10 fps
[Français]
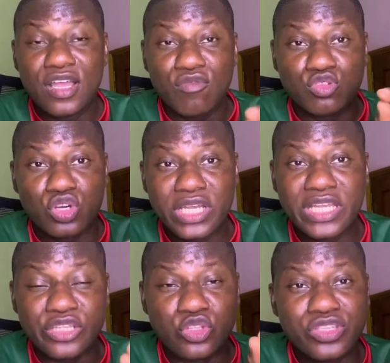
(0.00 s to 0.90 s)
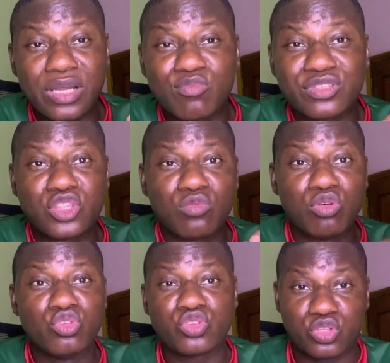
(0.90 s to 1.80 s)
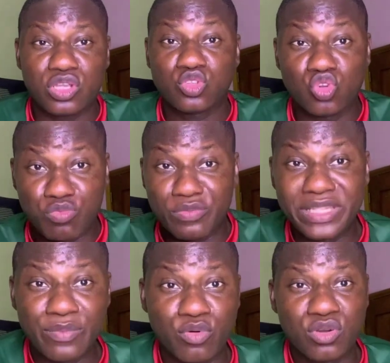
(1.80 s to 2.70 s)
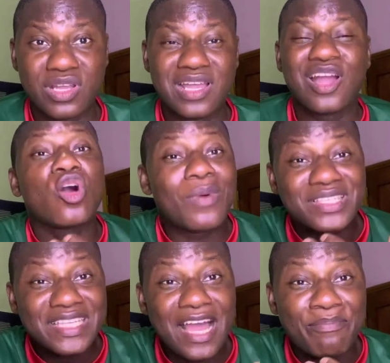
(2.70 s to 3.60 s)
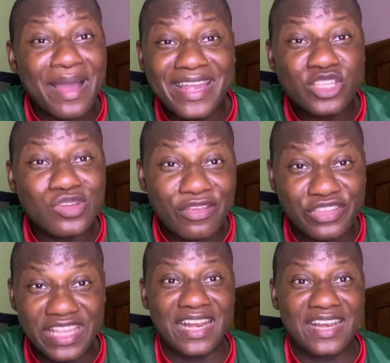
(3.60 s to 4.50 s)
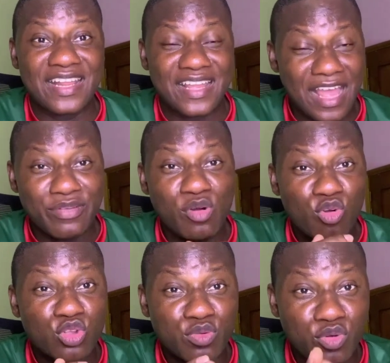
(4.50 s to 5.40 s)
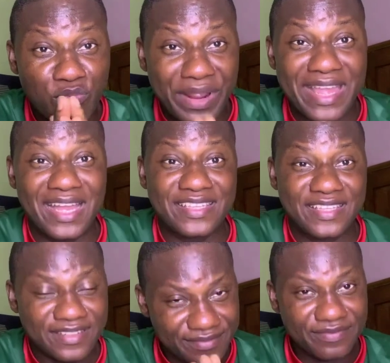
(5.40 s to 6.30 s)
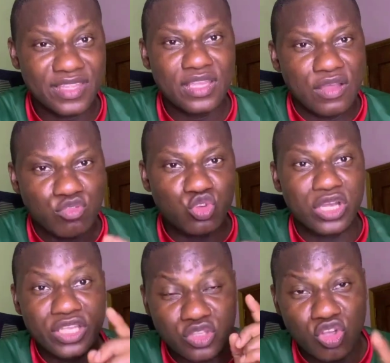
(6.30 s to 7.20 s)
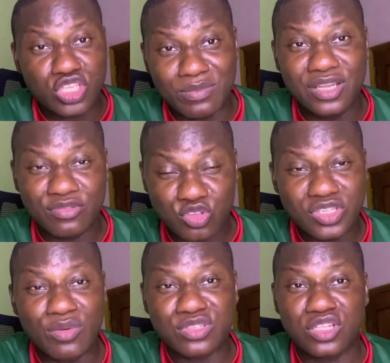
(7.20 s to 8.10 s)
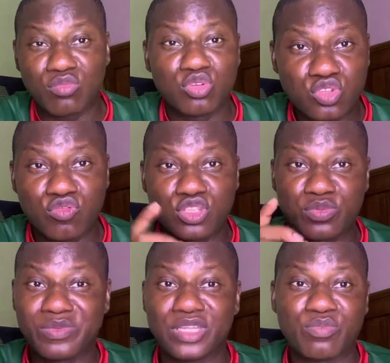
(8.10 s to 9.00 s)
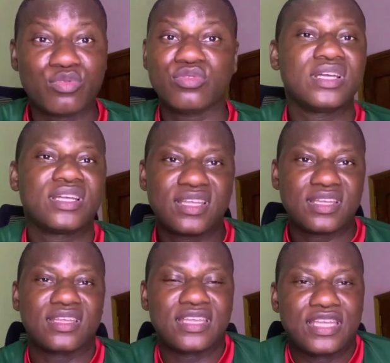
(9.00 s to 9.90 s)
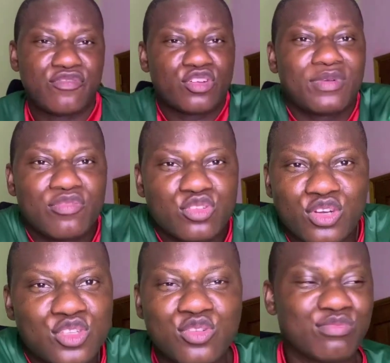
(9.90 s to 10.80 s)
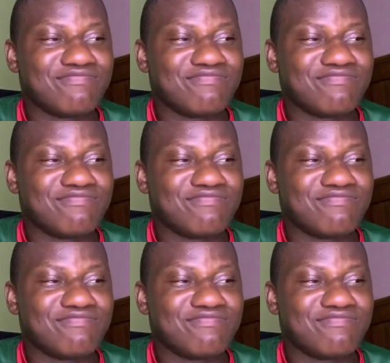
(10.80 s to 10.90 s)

Vous aurez 200% de bonus sur le premier dépôt. Commencez déjà à parier sur la finale avec mon code promo brigade. Hein. Vous aurez non seulement 200% de bonus sur votre premier dépôt, et forcément vous aurez sur